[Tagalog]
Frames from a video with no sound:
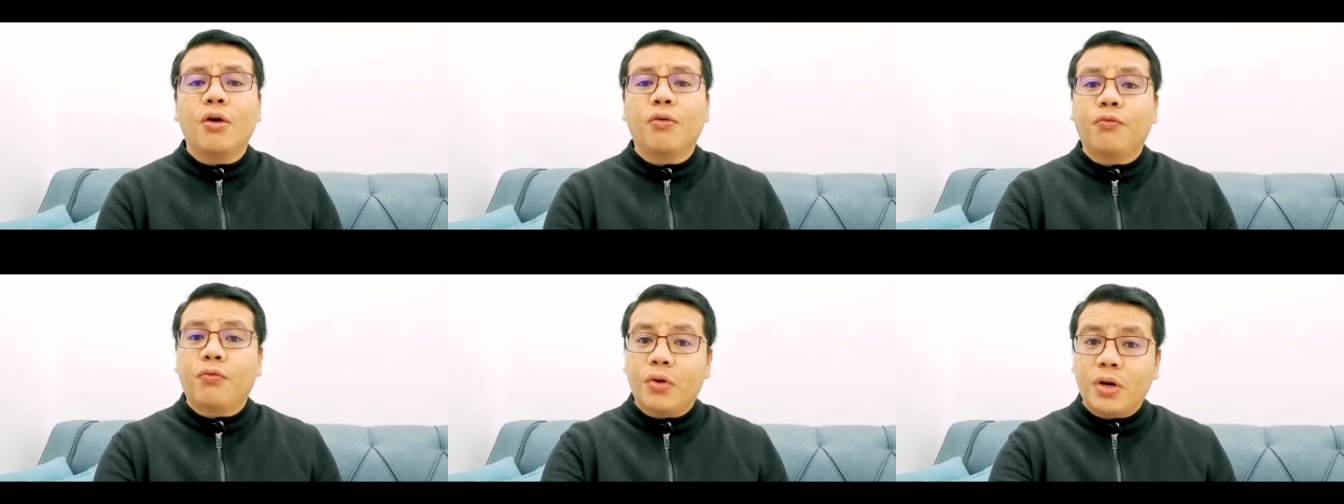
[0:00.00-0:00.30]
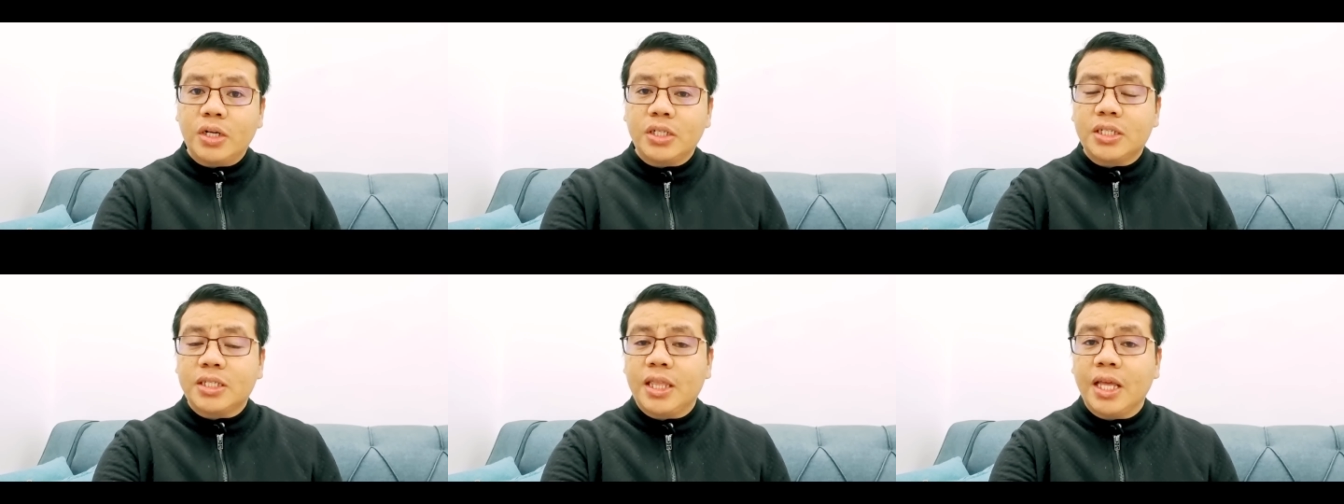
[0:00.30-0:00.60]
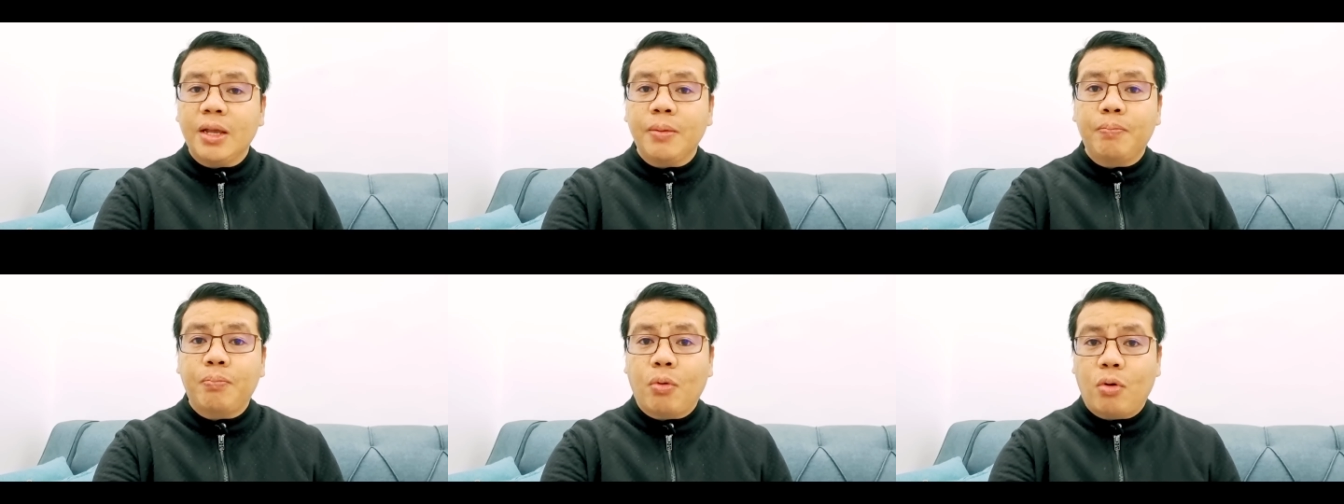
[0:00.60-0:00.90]
First
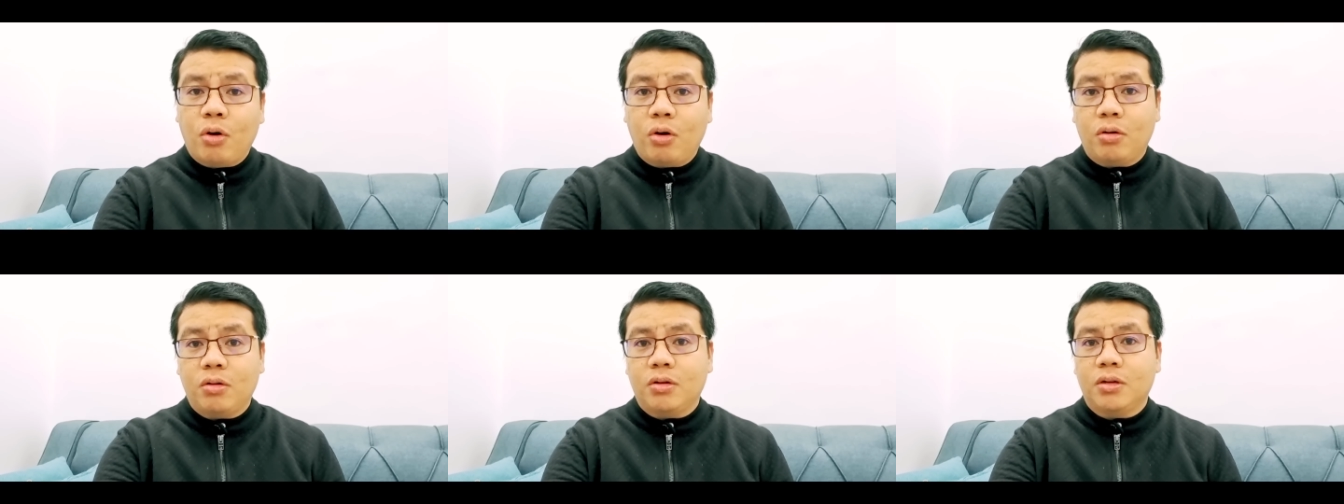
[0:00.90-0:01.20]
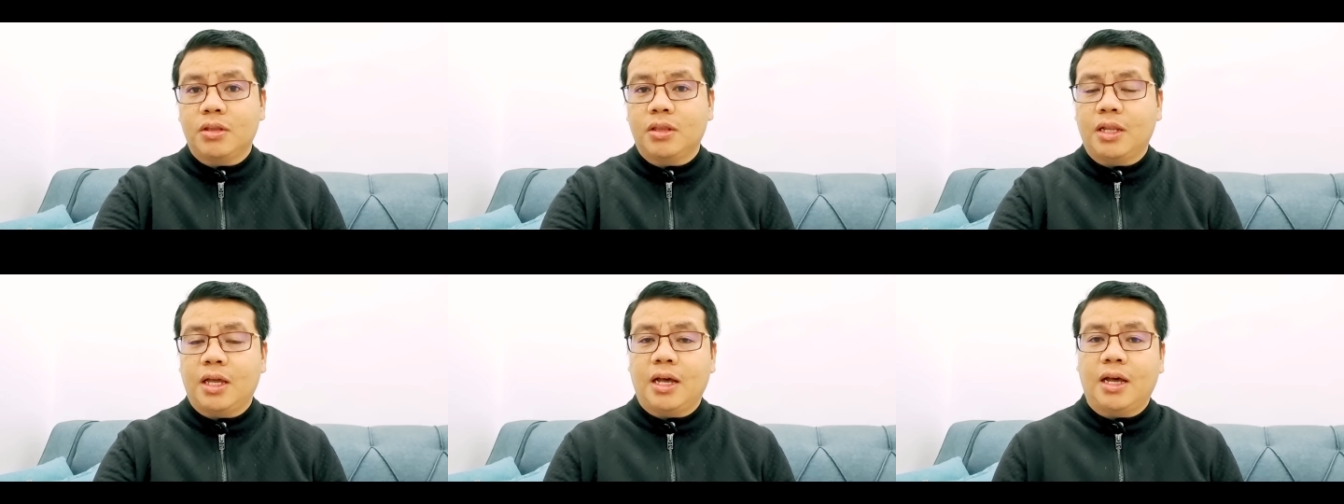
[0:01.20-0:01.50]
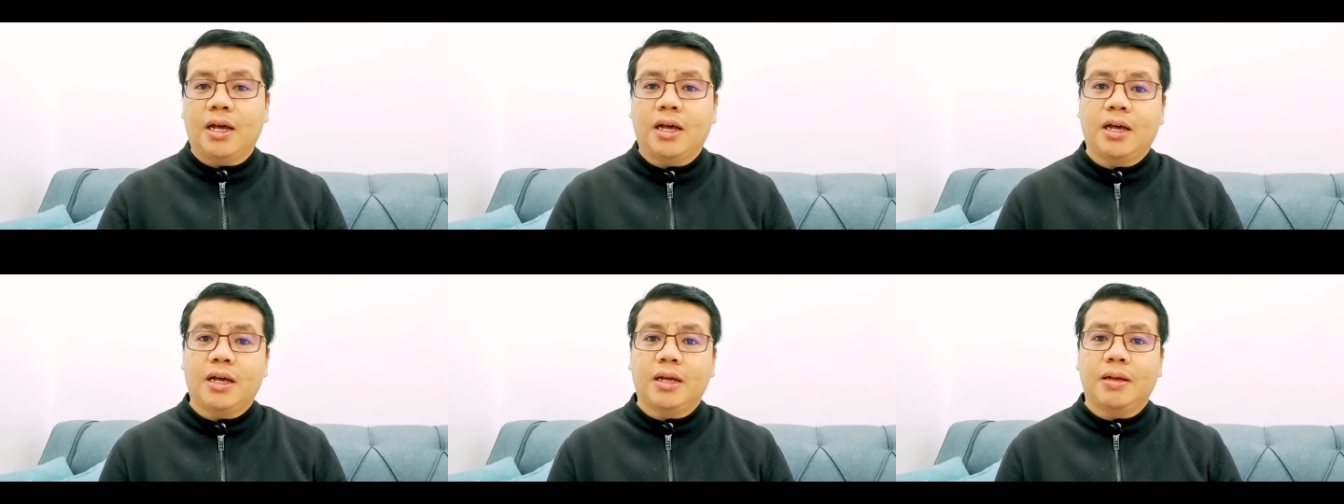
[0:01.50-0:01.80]
thing po
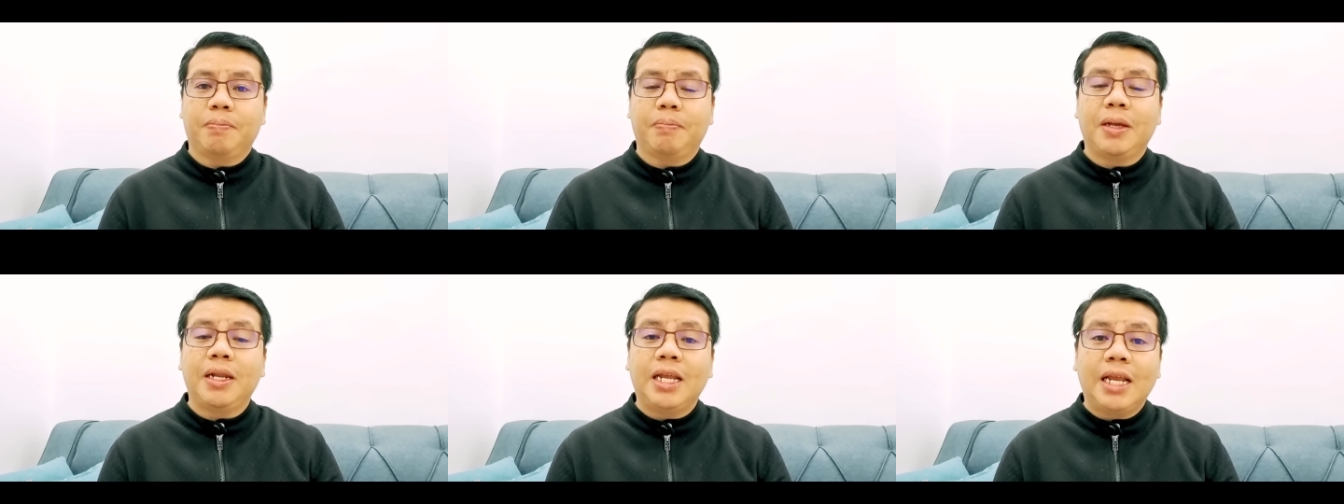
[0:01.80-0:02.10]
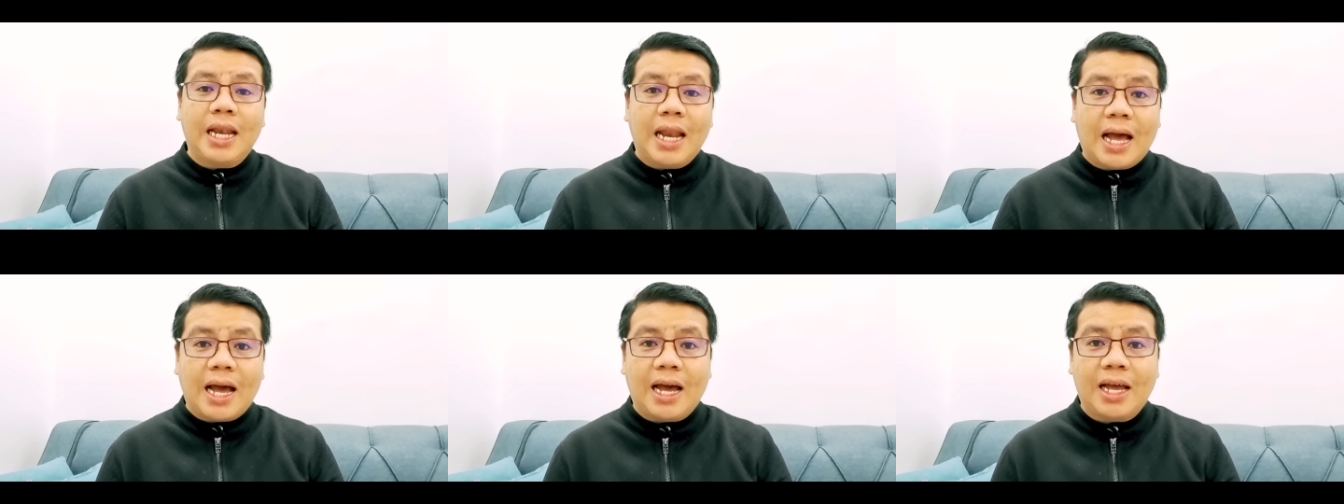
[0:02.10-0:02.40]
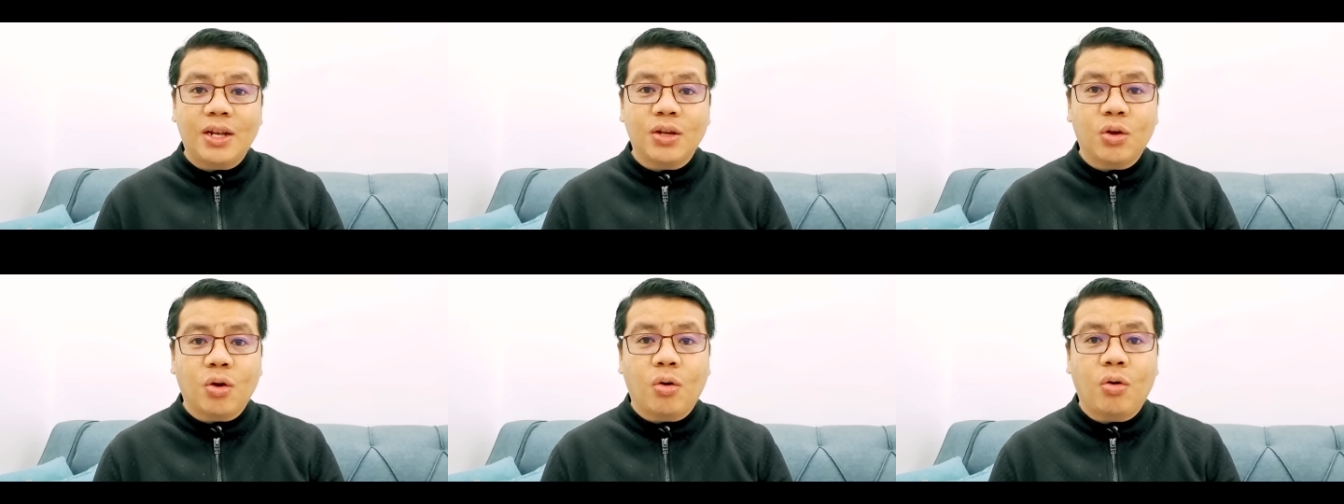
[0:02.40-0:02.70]
na
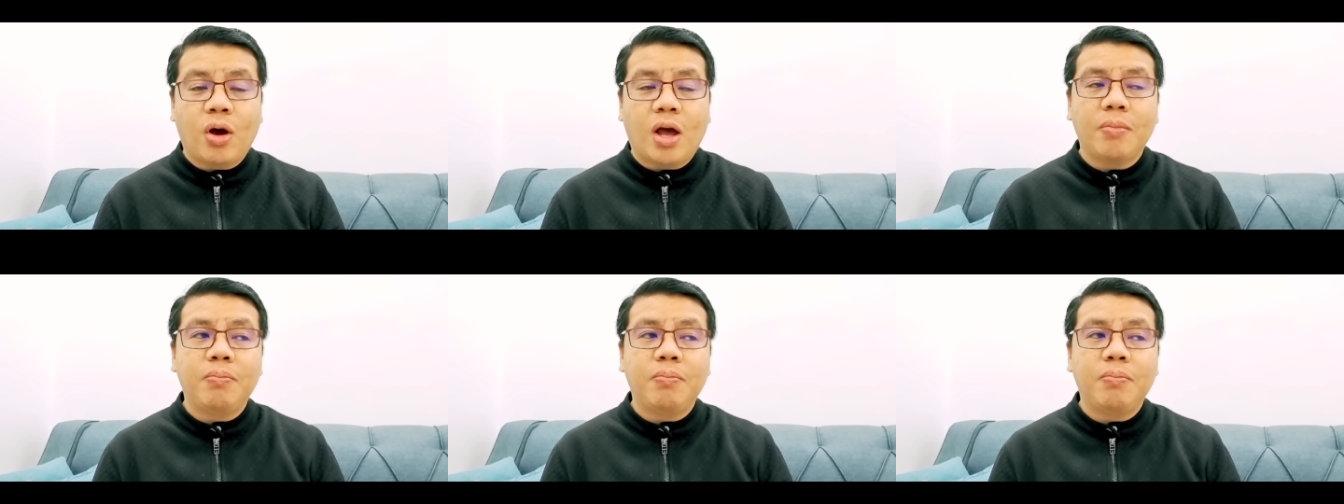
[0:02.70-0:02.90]
pinilahan ko,